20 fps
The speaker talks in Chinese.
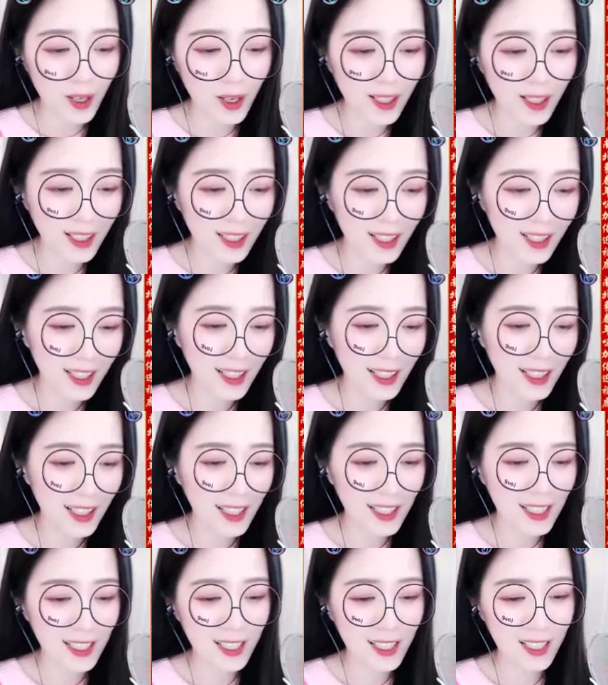可随
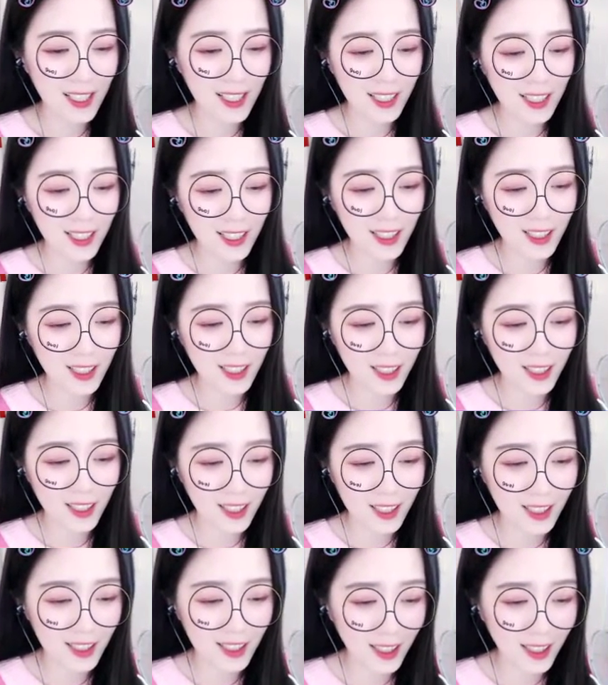即他便
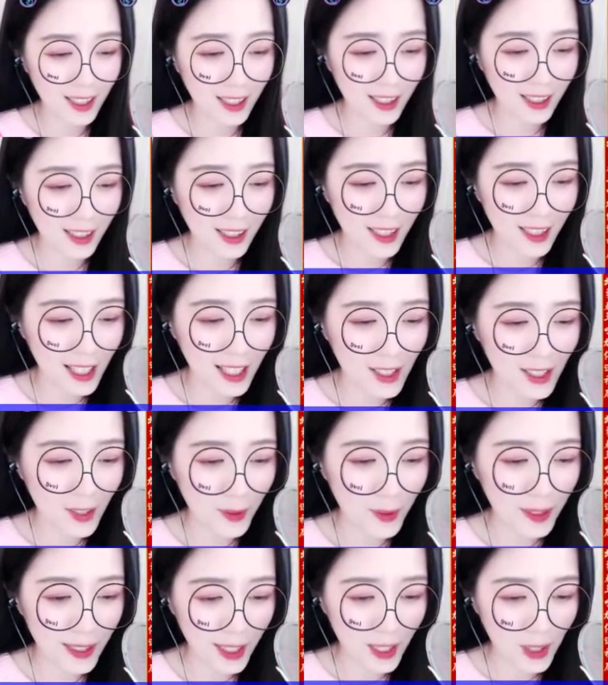明白了，
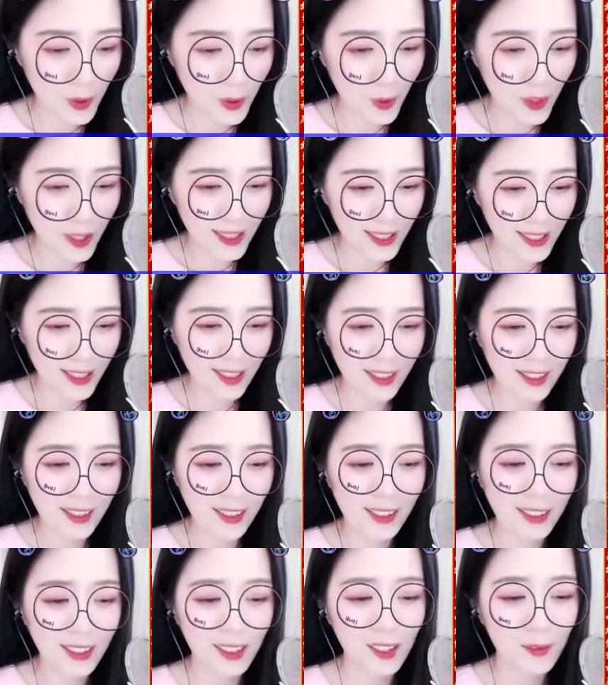李昭南是
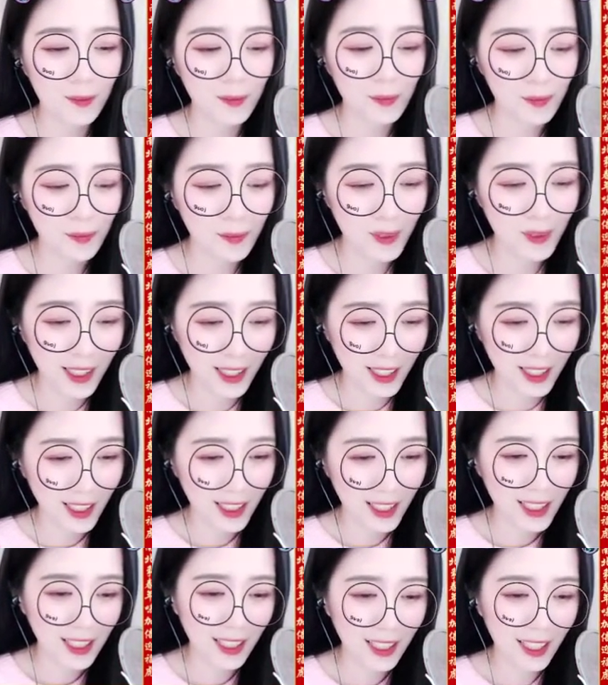何等之人，
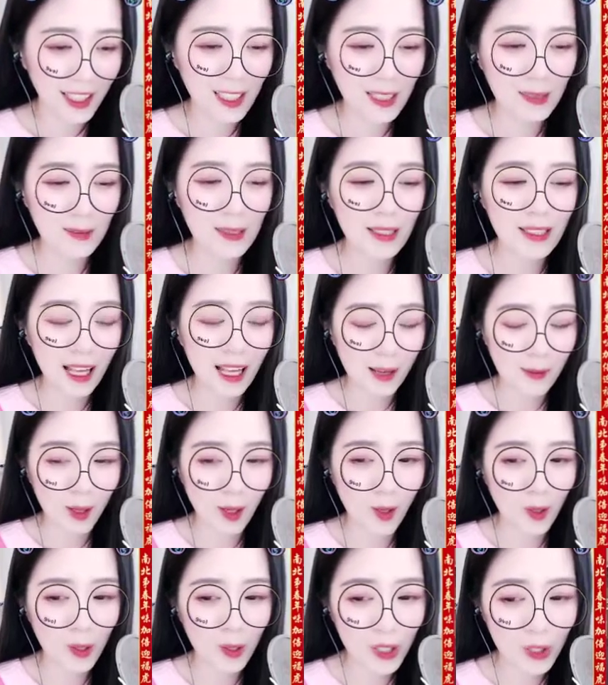他早已
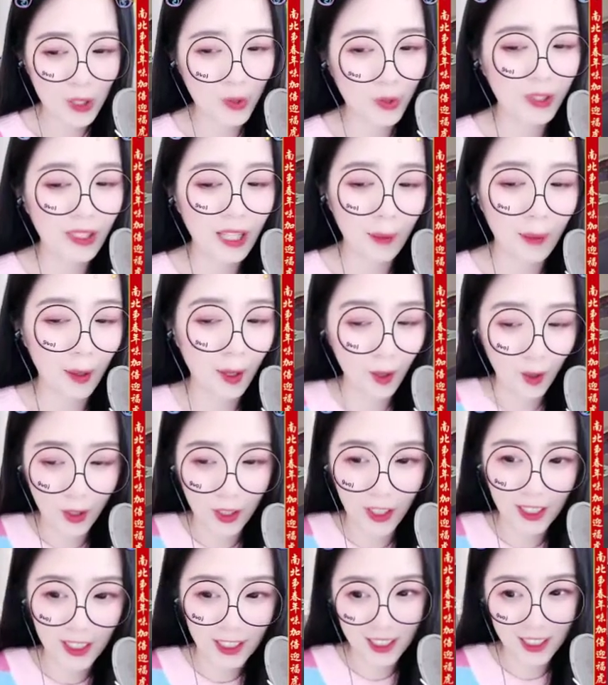习惯了高高在
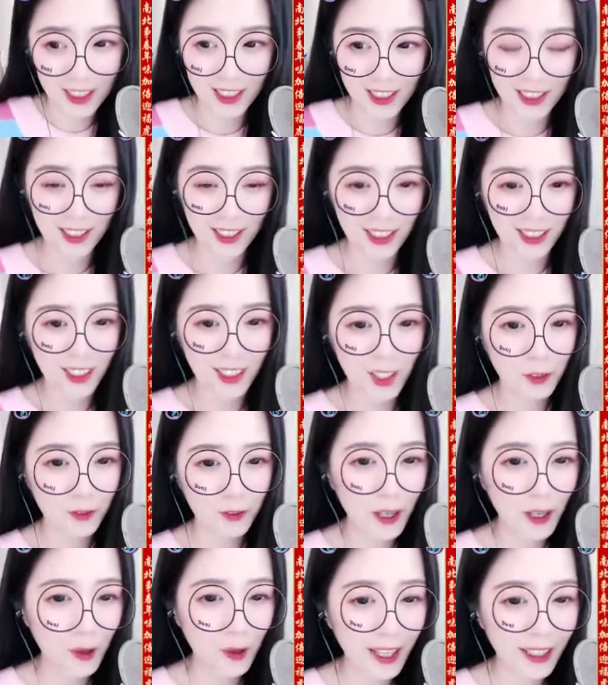上，盛
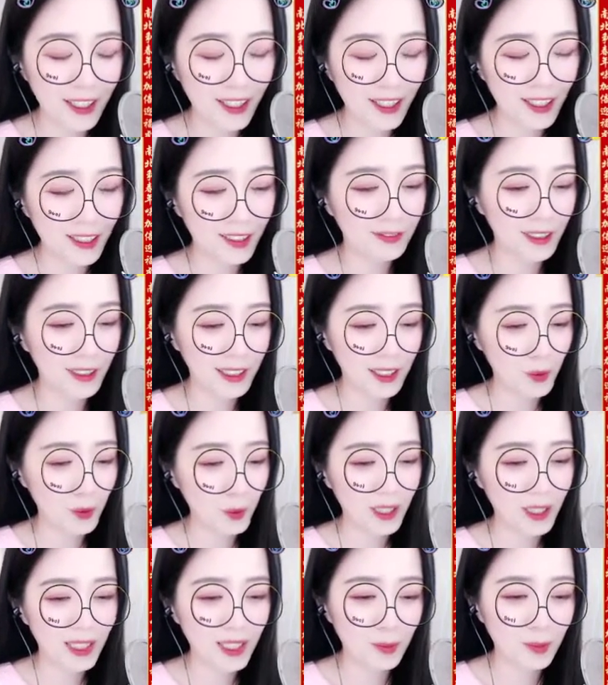气凌人，
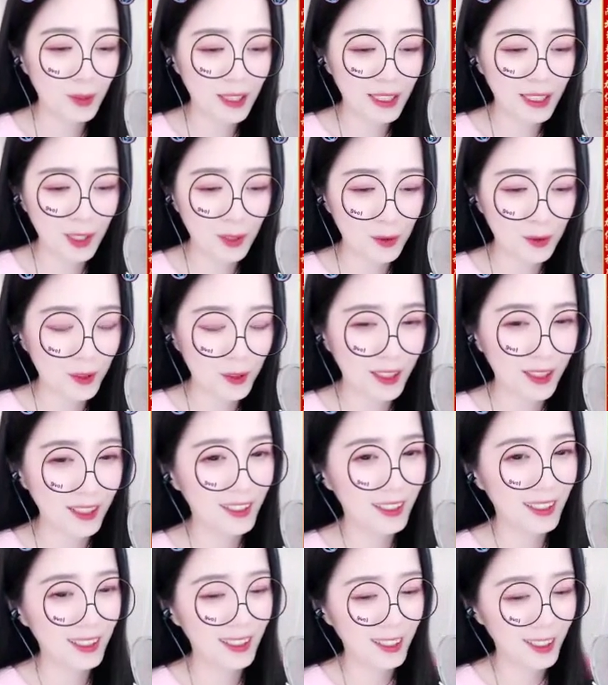岂能偷偷
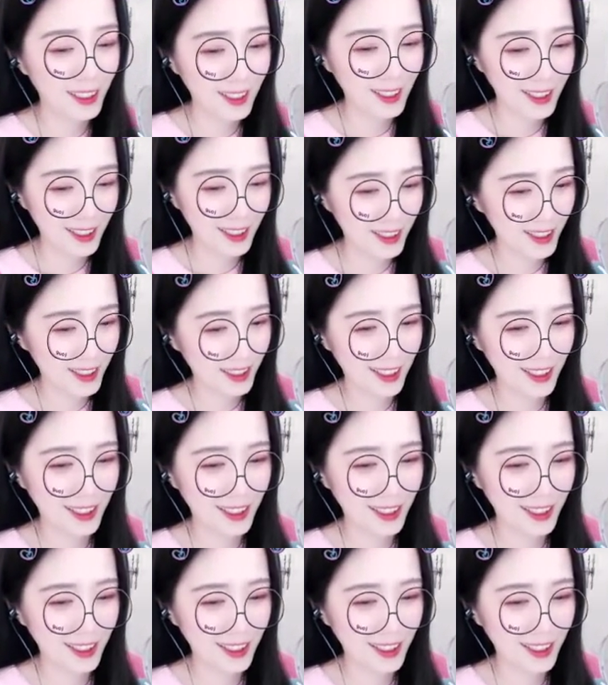摸摸地走开？